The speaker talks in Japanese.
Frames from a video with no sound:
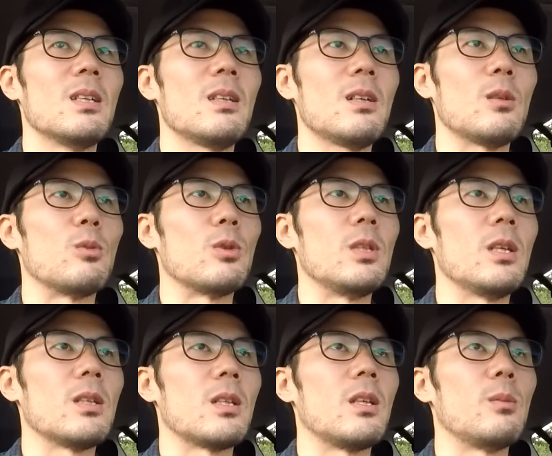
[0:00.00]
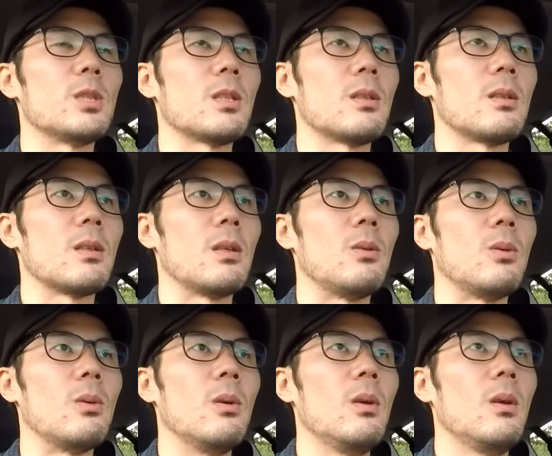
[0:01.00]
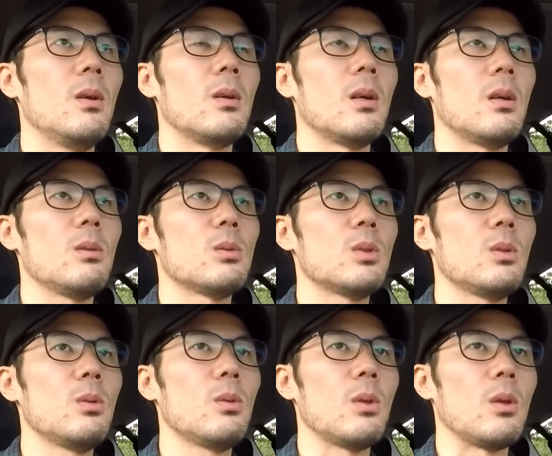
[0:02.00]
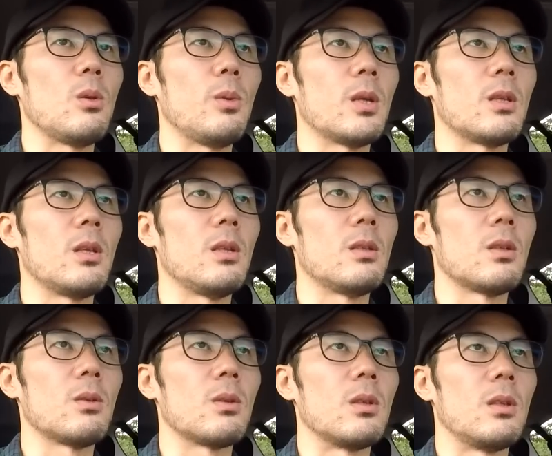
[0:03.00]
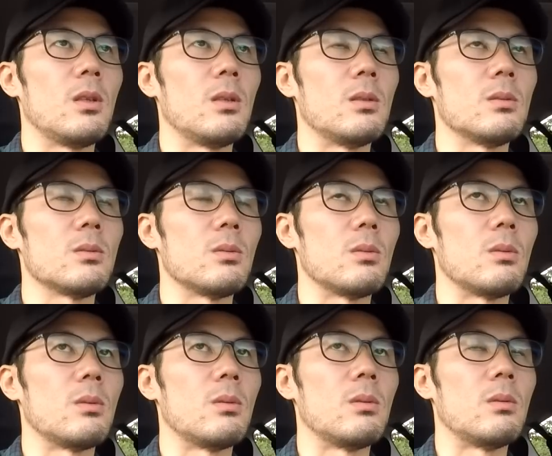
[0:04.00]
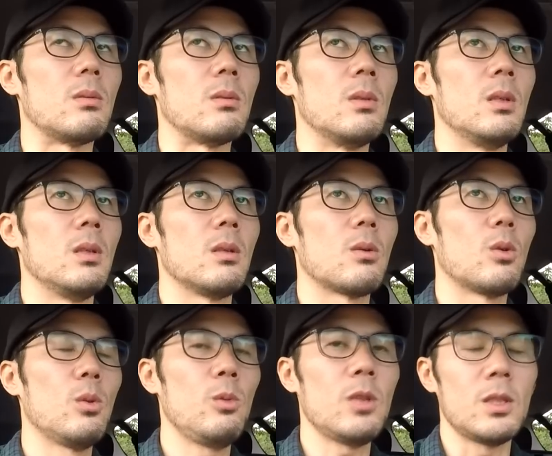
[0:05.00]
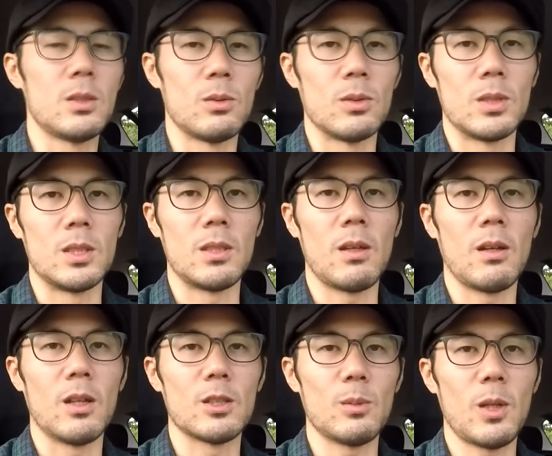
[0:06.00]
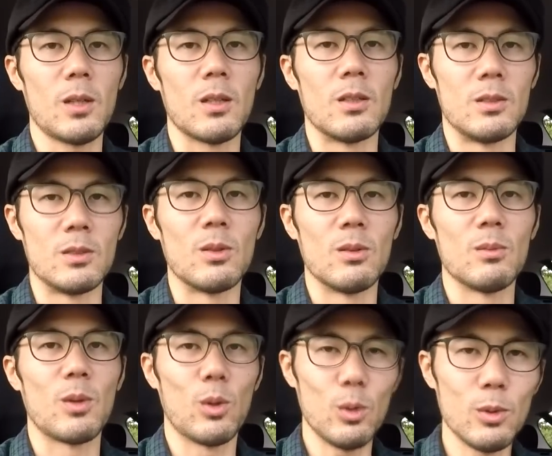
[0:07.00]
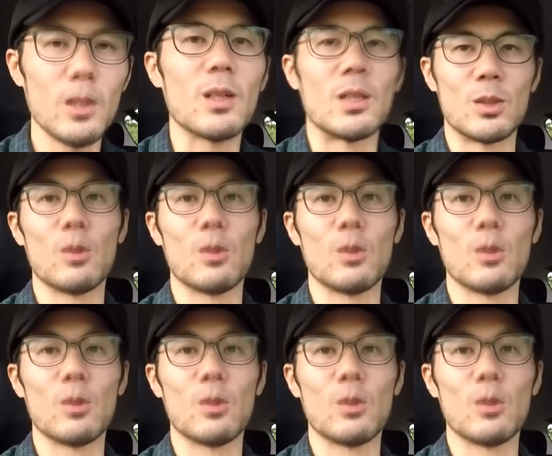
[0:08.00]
だから僕嫌になって辞めちゃったんだけど、あの、そういうとこで呼ばれて行った時に、その、子供たちの視線が集まらないんですよ。子供だから